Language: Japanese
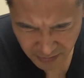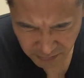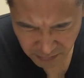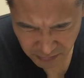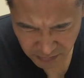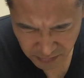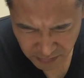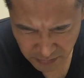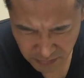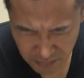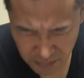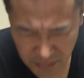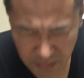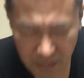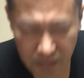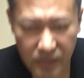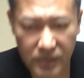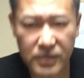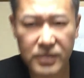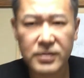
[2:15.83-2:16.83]
ああ
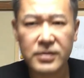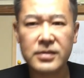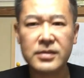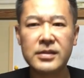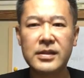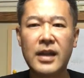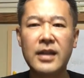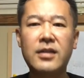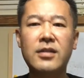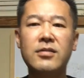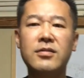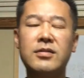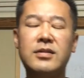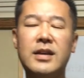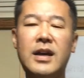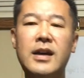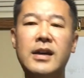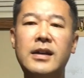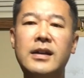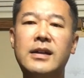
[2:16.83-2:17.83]
の何、ー、て言うんです
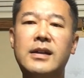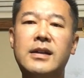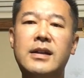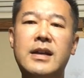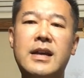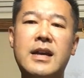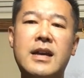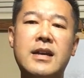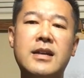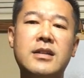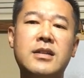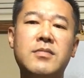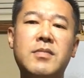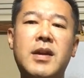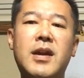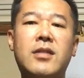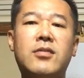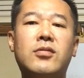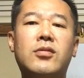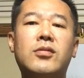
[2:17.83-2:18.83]
かえいじ
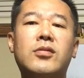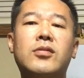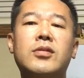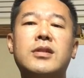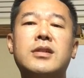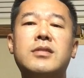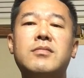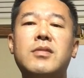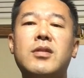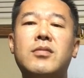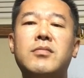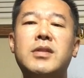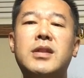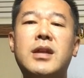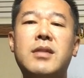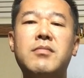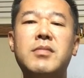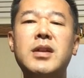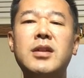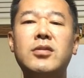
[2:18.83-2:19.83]
めがこういじめを見
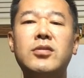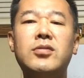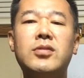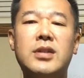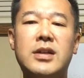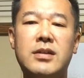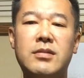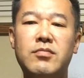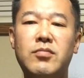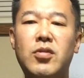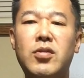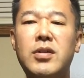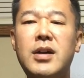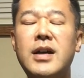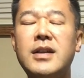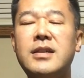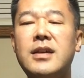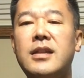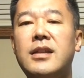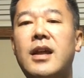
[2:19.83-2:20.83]
て見ぬふり傍
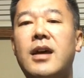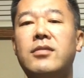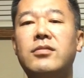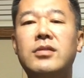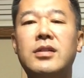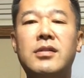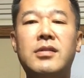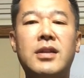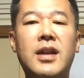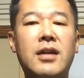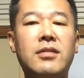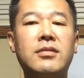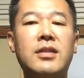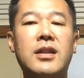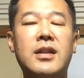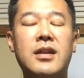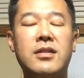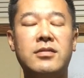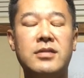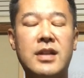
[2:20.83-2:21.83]
観者になるんではなく
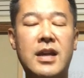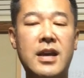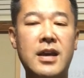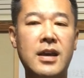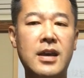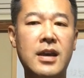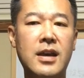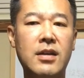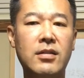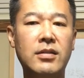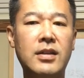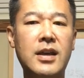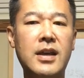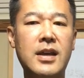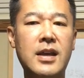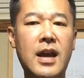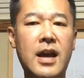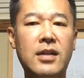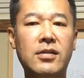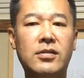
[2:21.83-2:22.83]
てですね
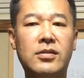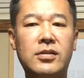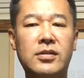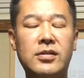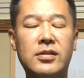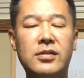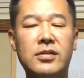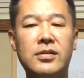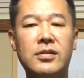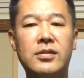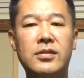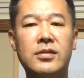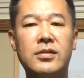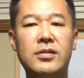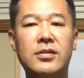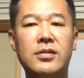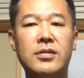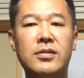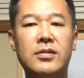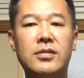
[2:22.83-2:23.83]
であ
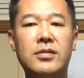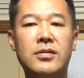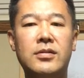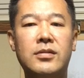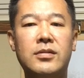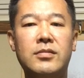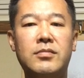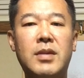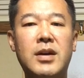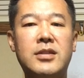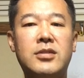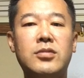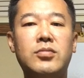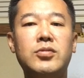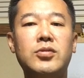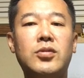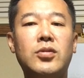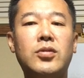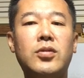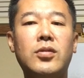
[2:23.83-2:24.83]
のまあ自
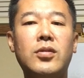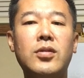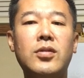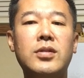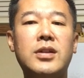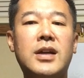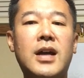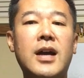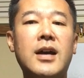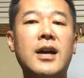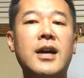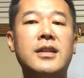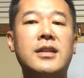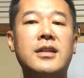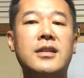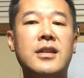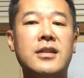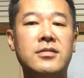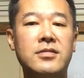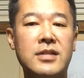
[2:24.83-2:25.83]
分ごとのように考え
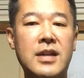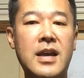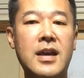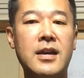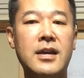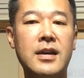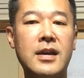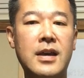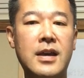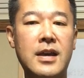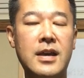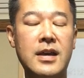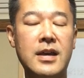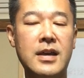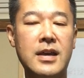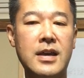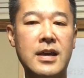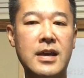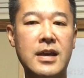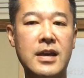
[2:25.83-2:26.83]
てですね、
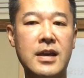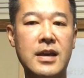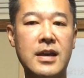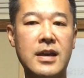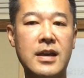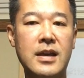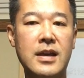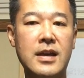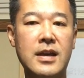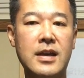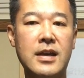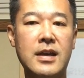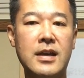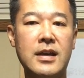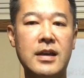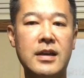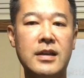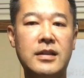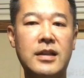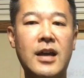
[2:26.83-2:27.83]

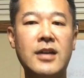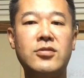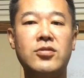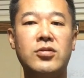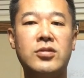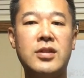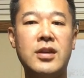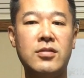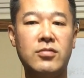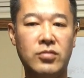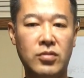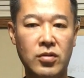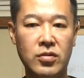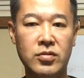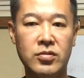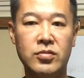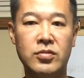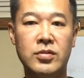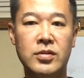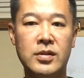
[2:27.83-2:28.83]
え対処していくとい
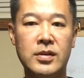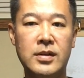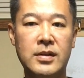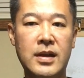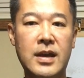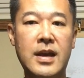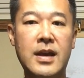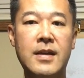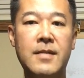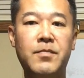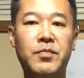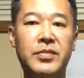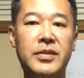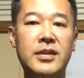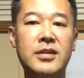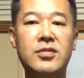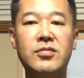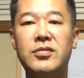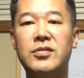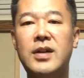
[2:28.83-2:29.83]
う。え
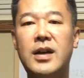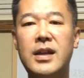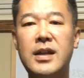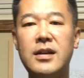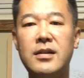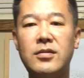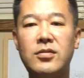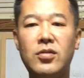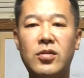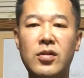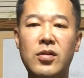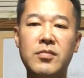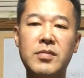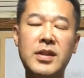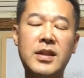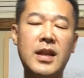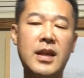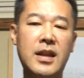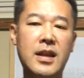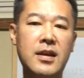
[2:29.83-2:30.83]
自分はねそれを
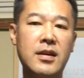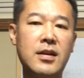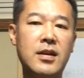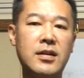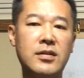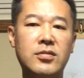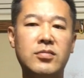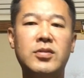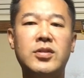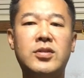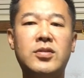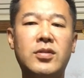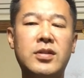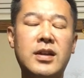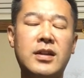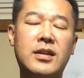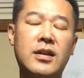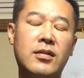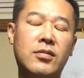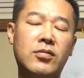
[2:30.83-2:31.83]
見てねあ自分一人
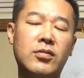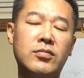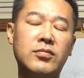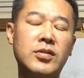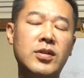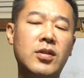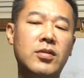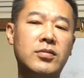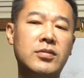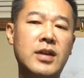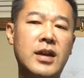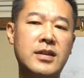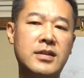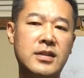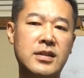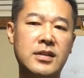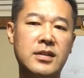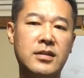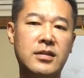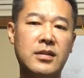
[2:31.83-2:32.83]
やったらこう無力や
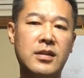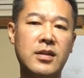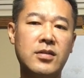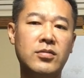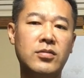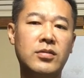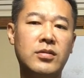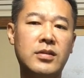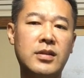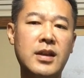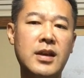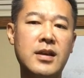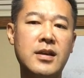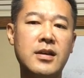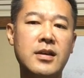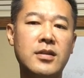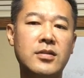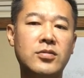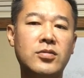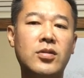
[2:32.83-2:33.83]
しって言っ
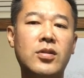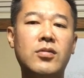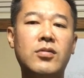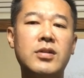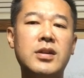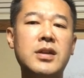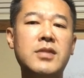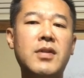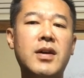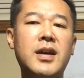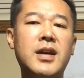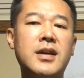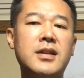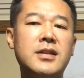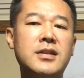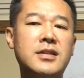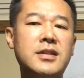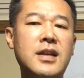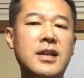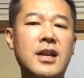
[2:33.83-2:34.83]
てそれを言い訳
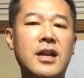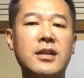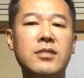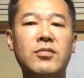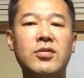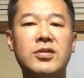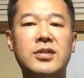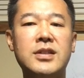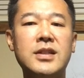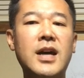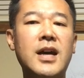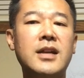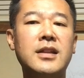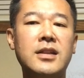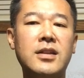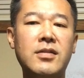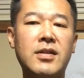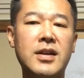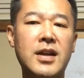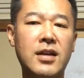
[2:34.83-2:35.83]
にして何もしない
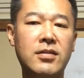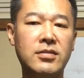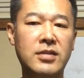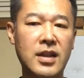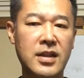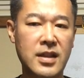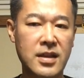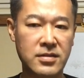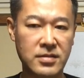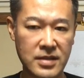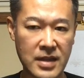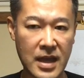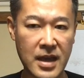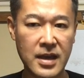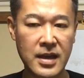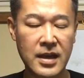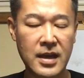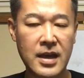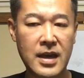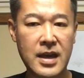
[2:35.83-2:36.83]
んではなくてですね、
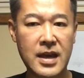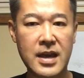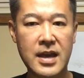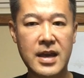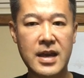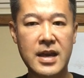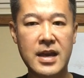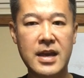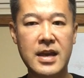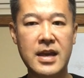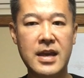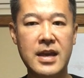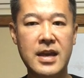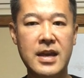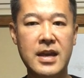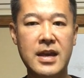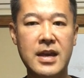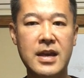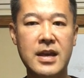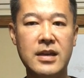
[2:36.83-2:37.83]

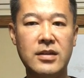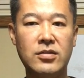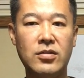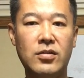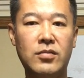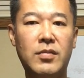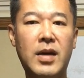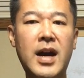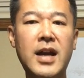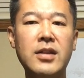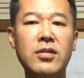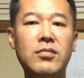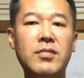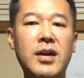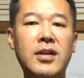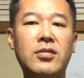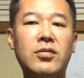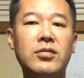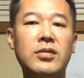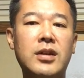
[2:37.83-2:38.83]
えー、その周りを
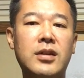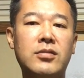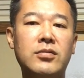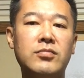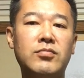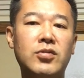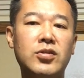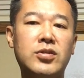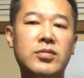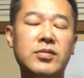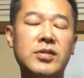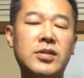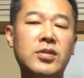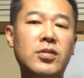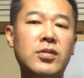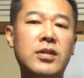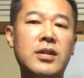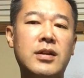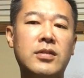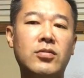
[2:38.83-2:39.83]
巻き込んでいくもう自分一
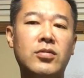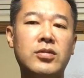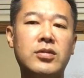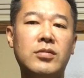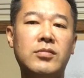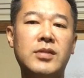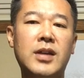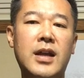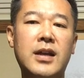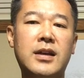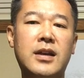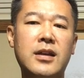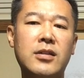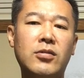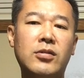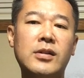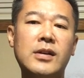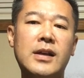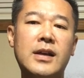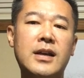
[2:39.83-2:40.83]
人ではどうしようもないけ
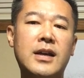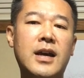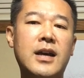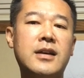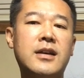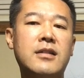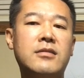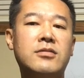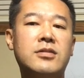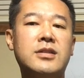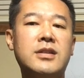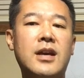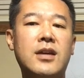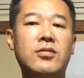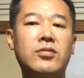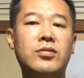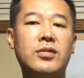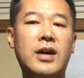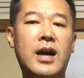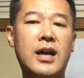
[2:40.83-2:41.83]
ど解決したい
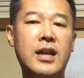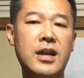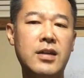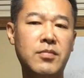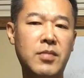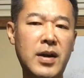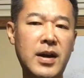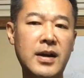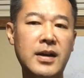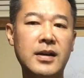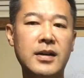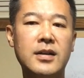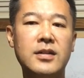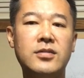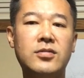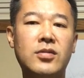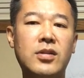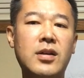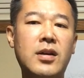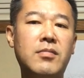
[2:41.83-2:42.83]
ことがあれば
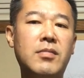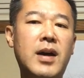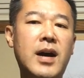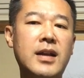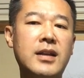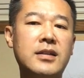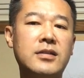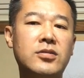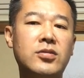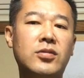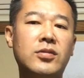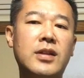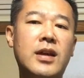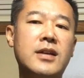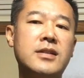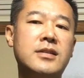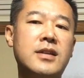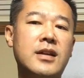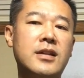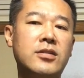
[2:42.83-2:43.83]
それは周りに相
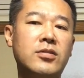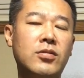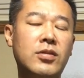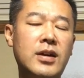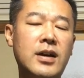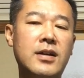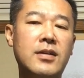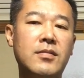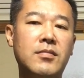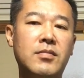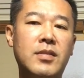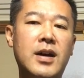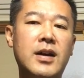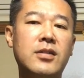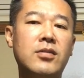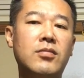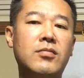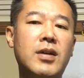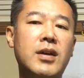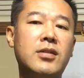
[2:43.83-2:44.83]
談したりとか周
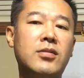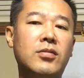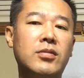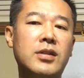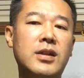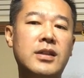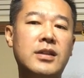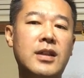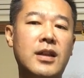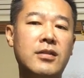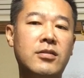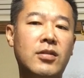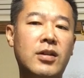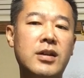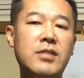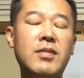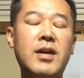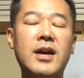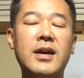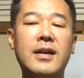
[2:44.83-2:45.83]
りを巻き込んでいったりと
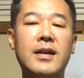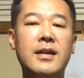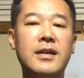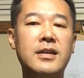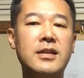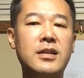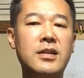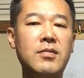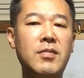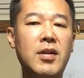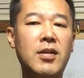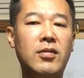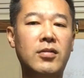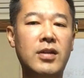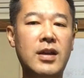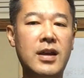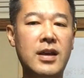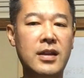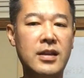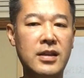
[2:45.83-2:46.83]
か今いじめ
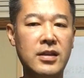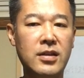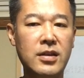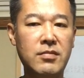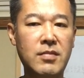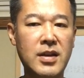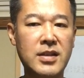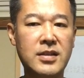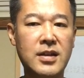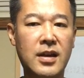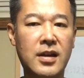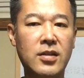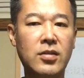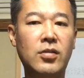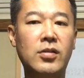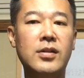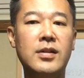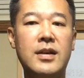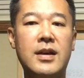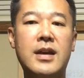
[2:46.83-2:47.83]
を例に言いましたけ
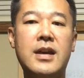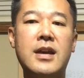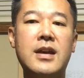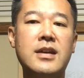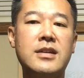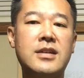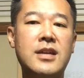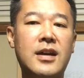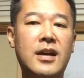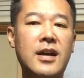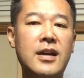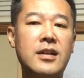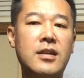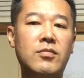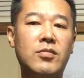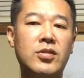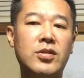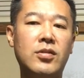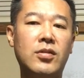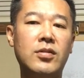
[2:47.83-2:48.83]
ど、えー、社会で
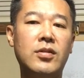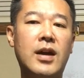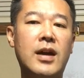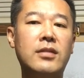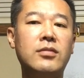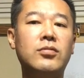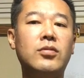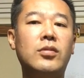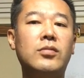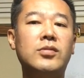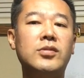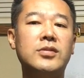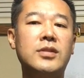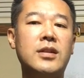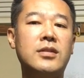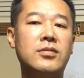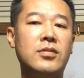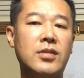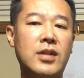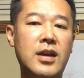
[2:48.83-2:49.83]
もいろいろあると思うん
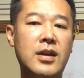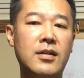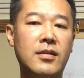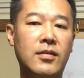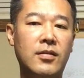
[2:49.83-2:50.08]
ですよね。